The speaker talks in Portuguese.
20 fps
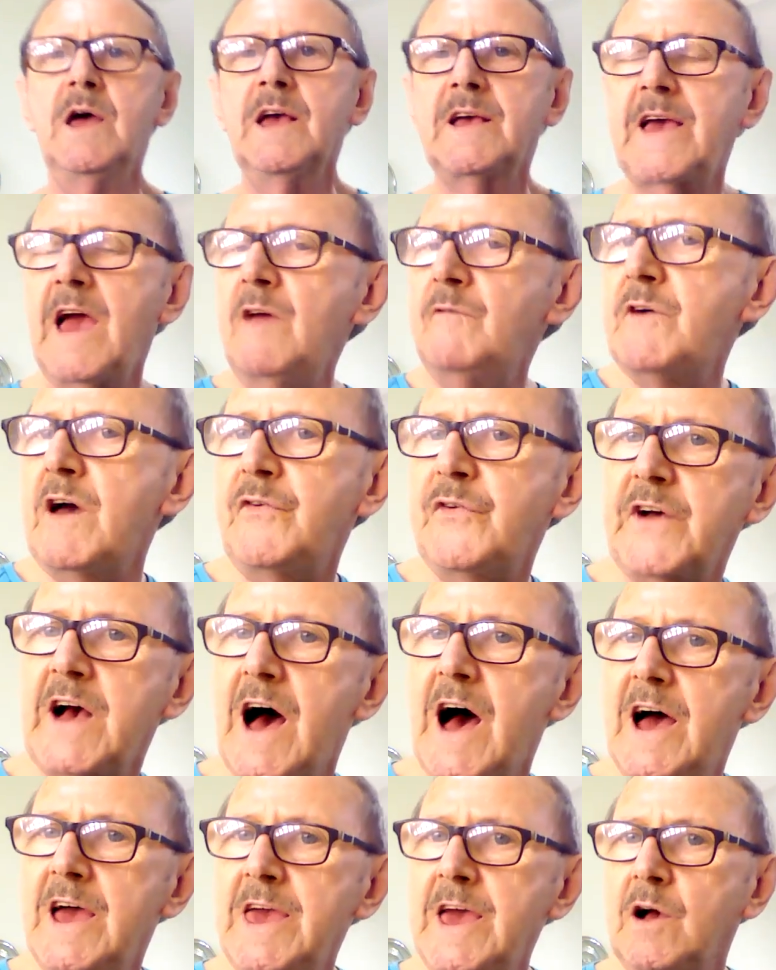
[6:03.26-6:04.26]
Quem vai
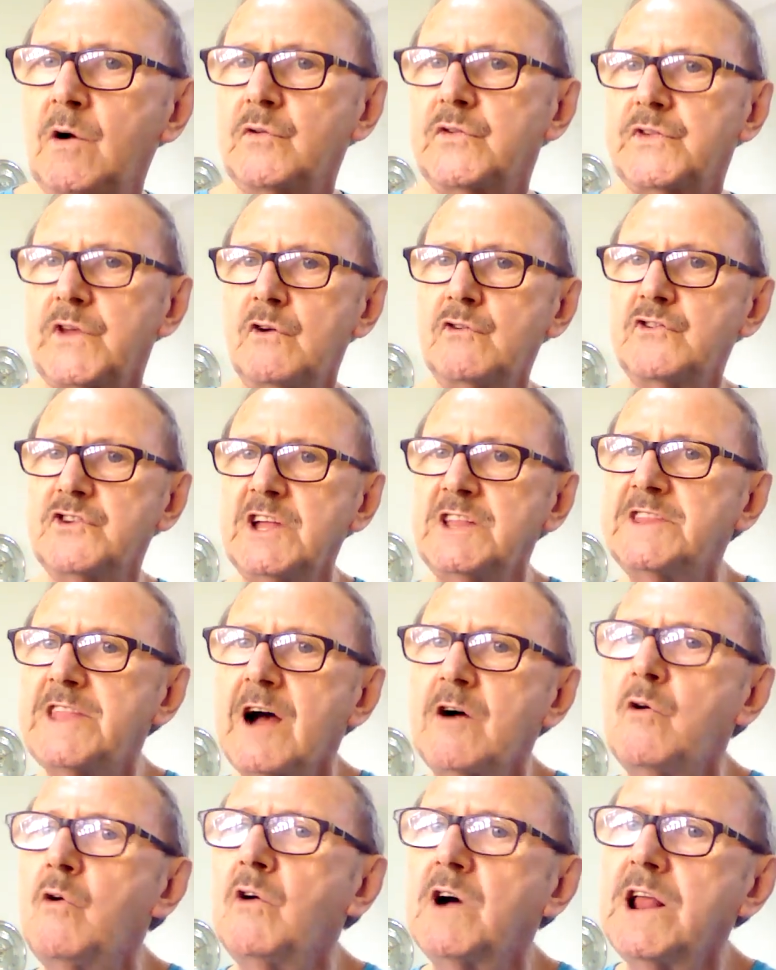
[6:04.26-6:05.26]
ficar rico são gente da
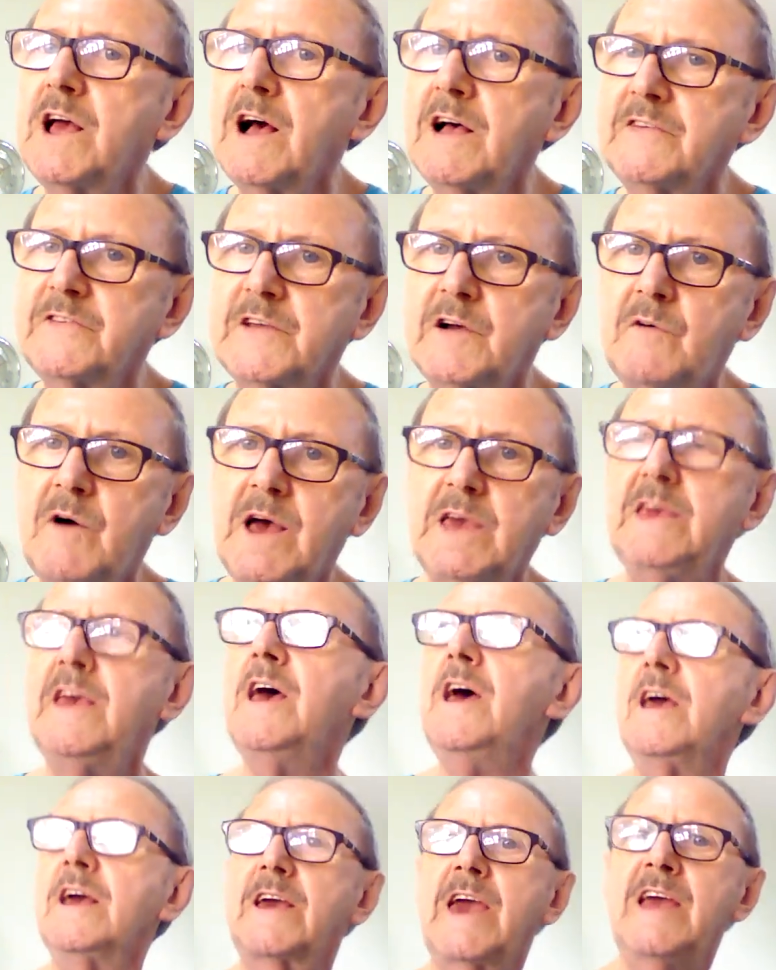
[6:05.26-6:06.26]
congregação aí.
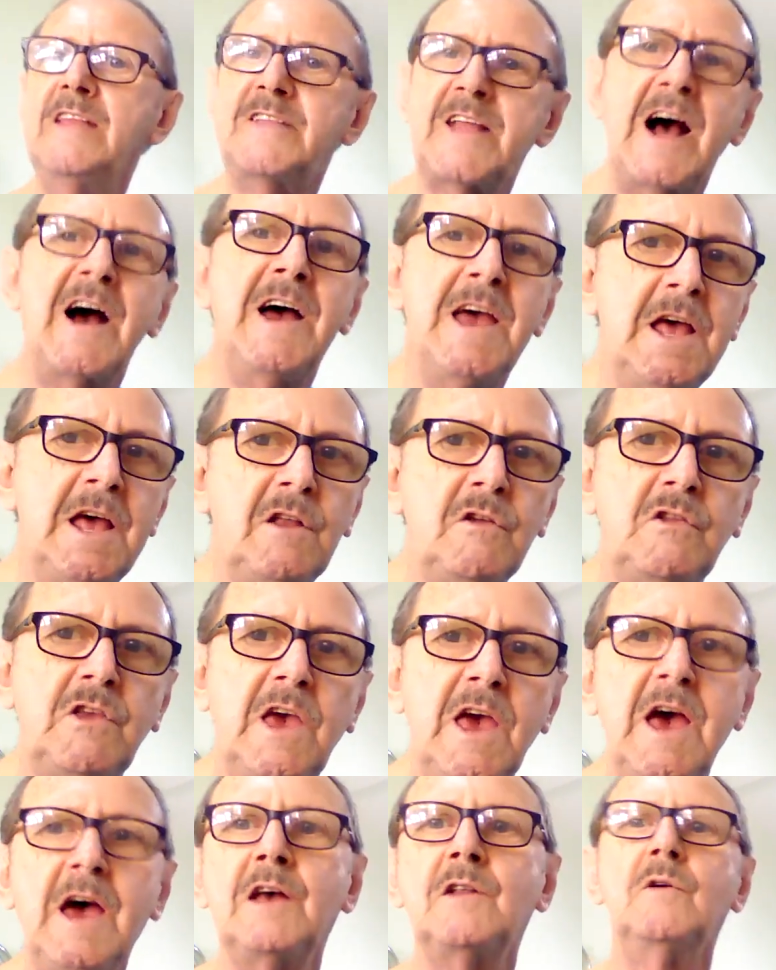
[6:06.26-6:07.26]
Quem está ganhando
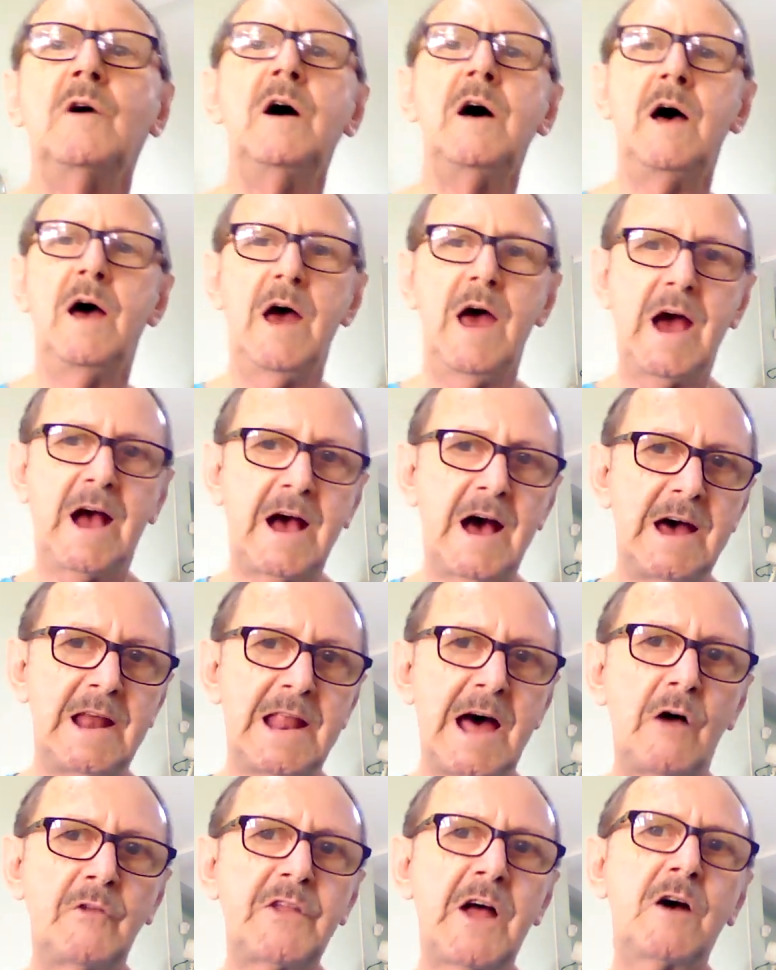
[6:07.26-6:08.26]
dinheiro é
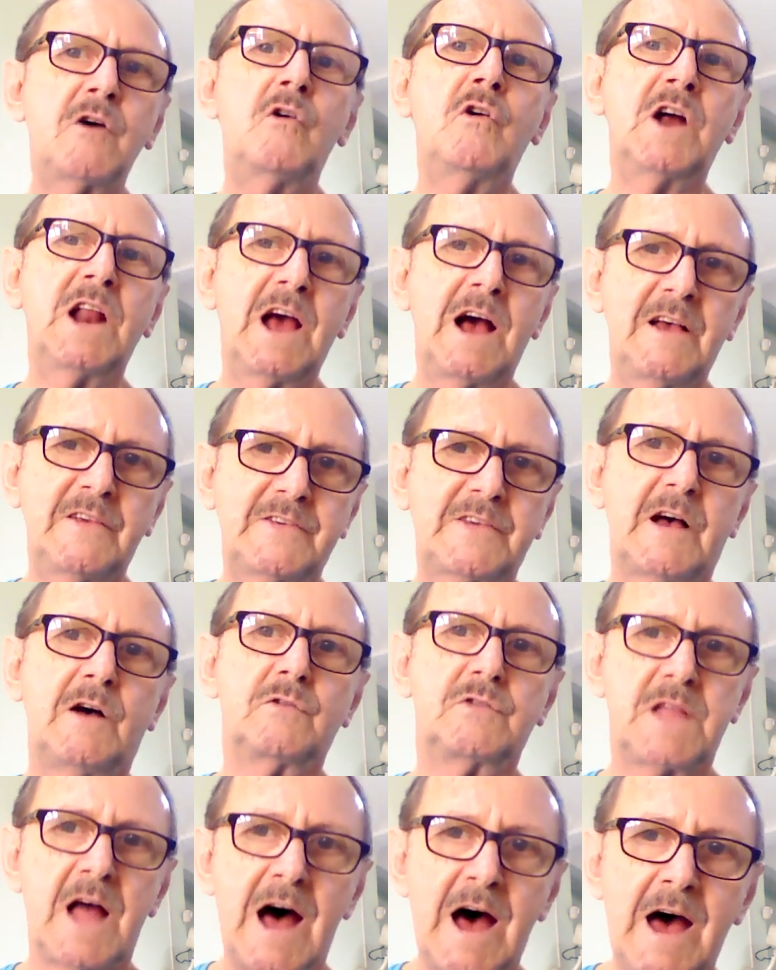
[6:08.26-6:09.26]
canal da
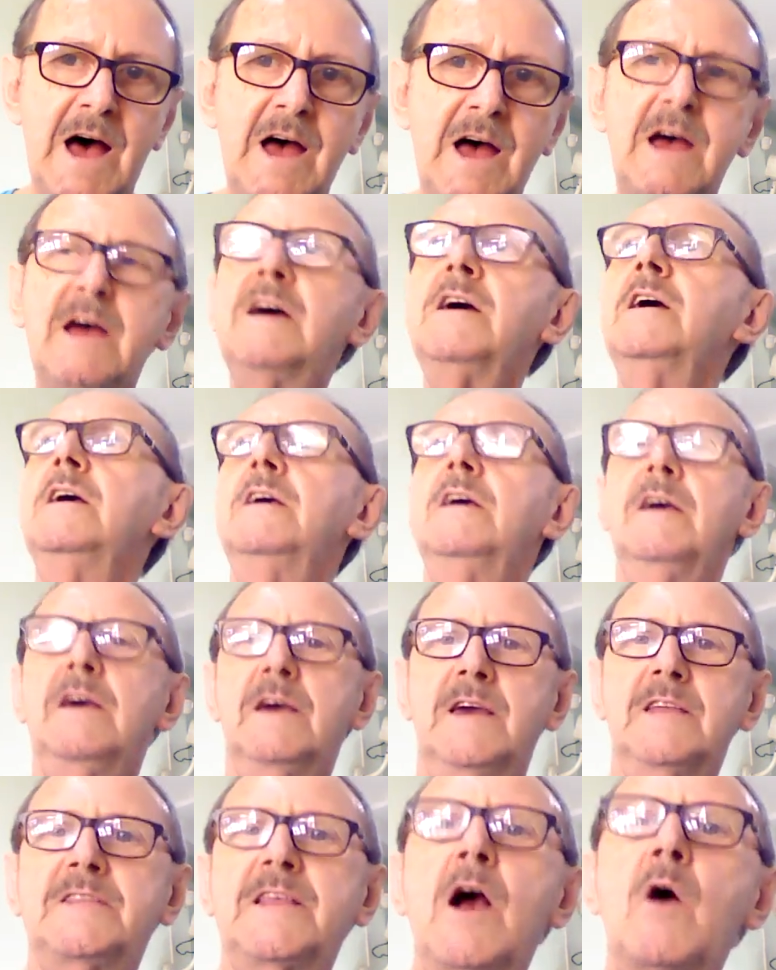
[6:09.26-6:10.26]
congregação, tá? que tem